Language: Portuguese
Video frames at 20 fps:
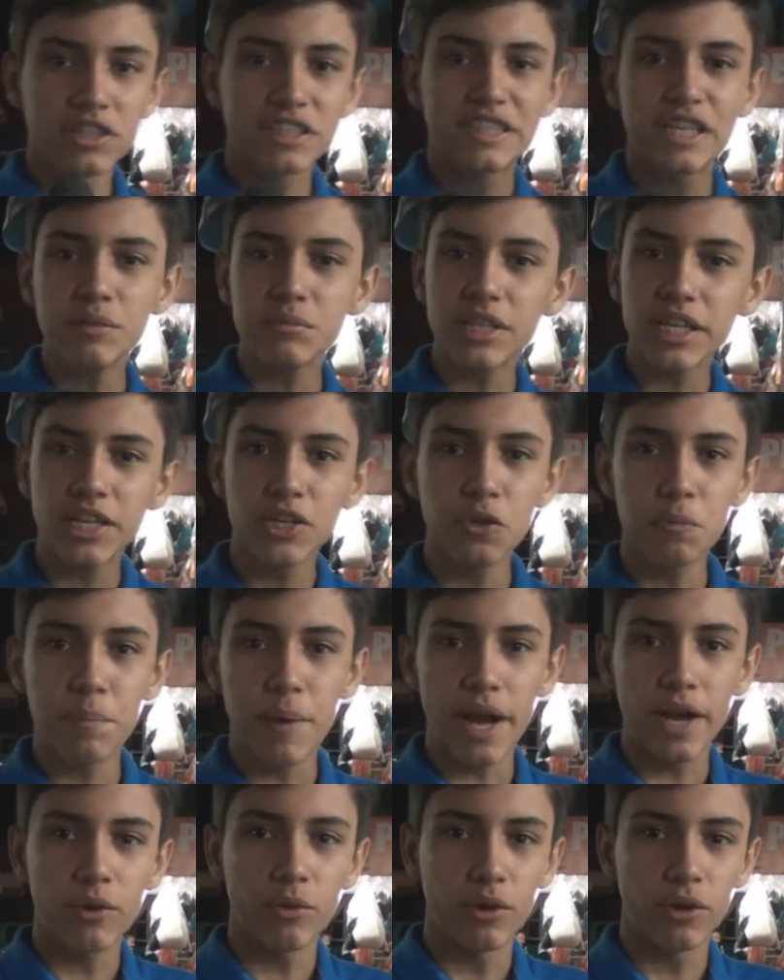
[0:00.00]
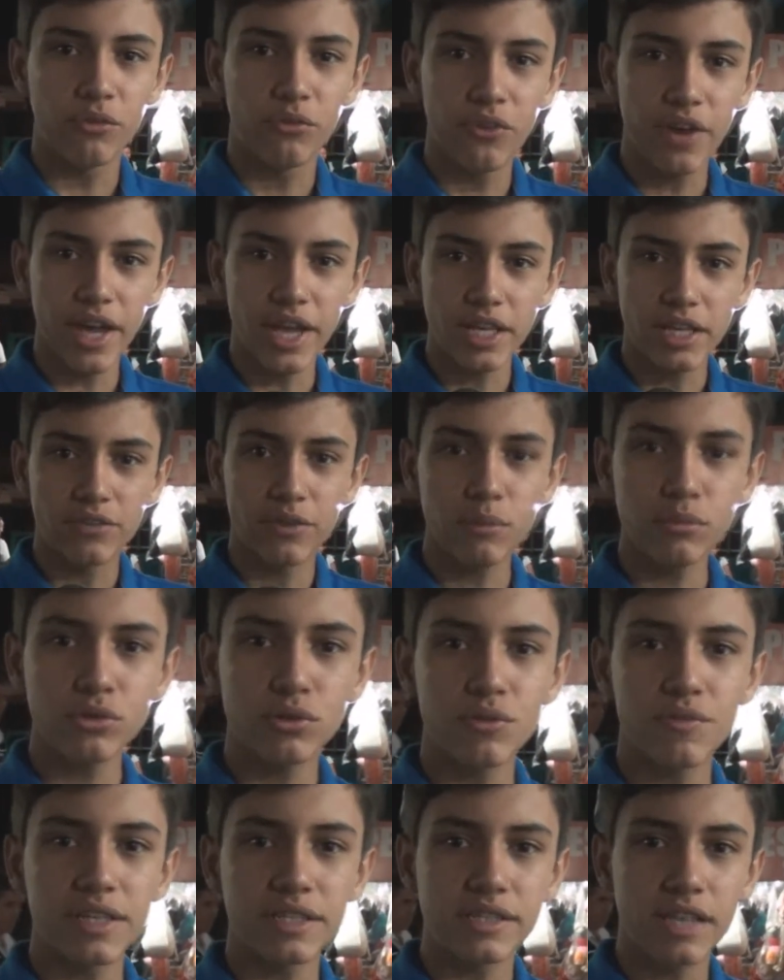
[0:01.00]
Estamos aqui no Parque Oliveira e
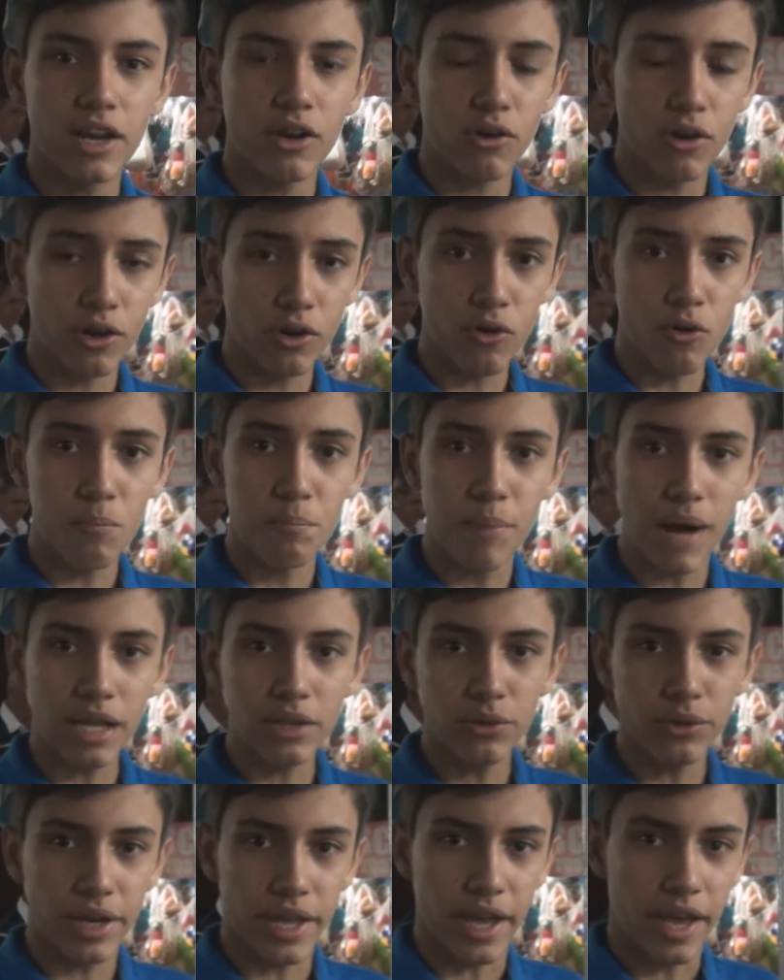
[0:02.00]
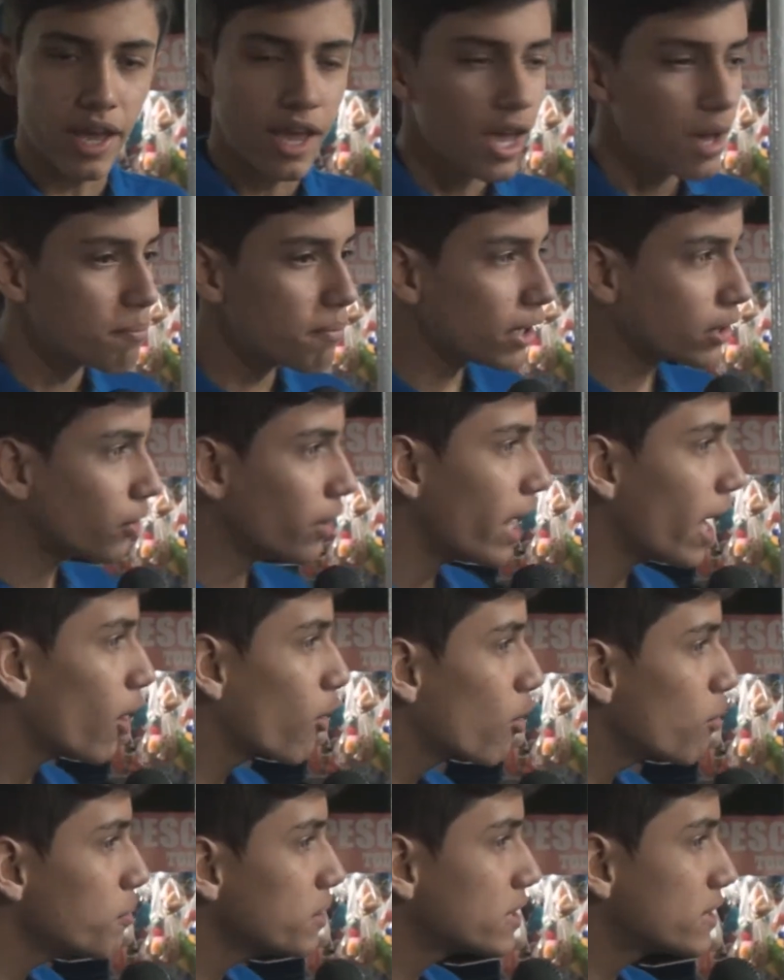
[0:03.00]
vamos conversar agora com Batoré.
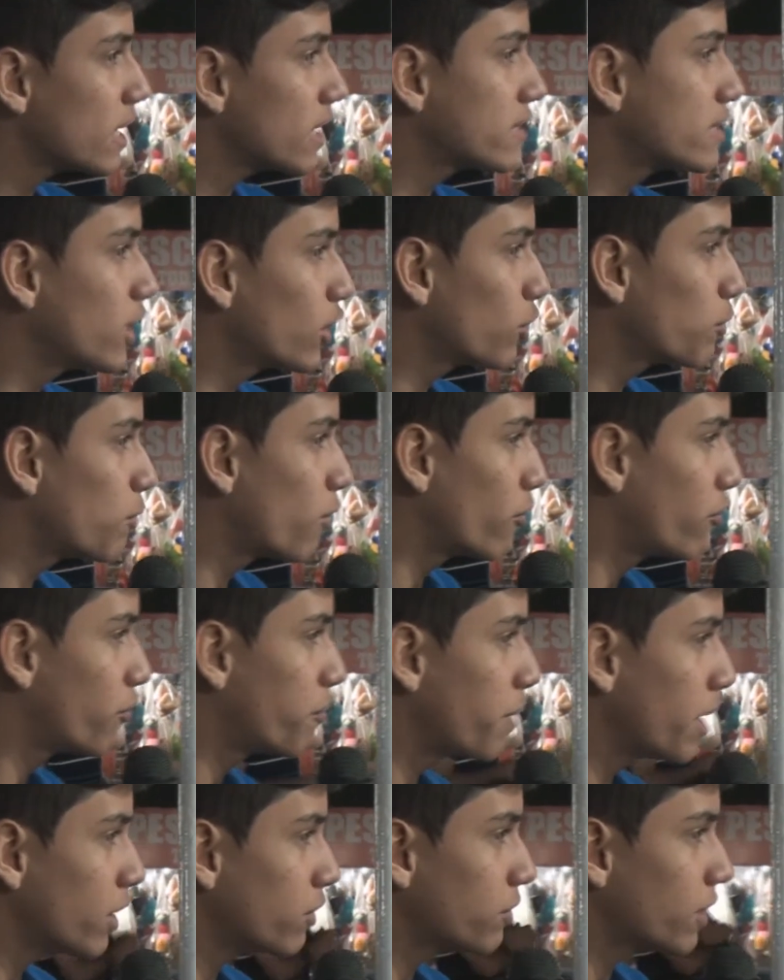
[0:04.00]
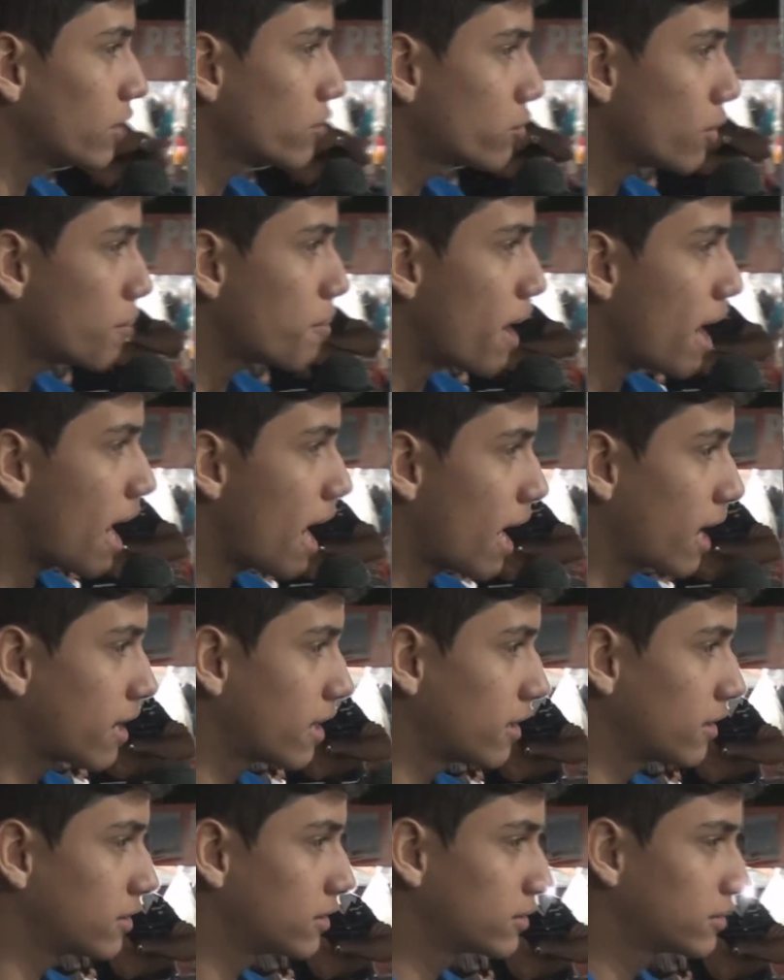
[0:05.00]
Batoré, como está sendo o movimento na sua
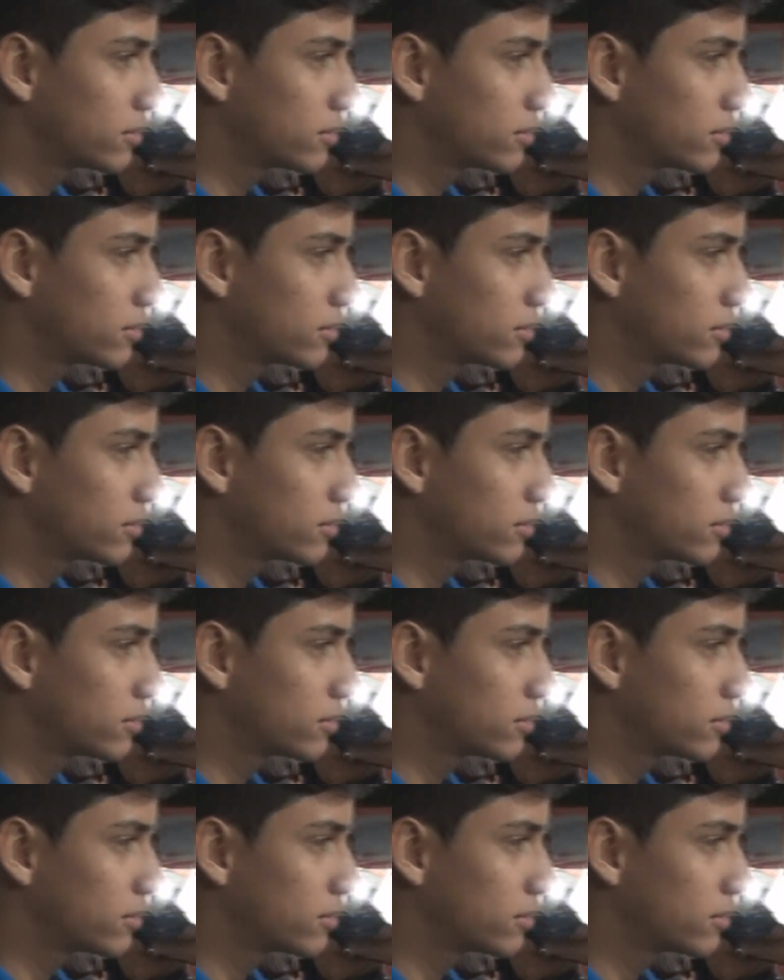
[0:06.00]
barraca?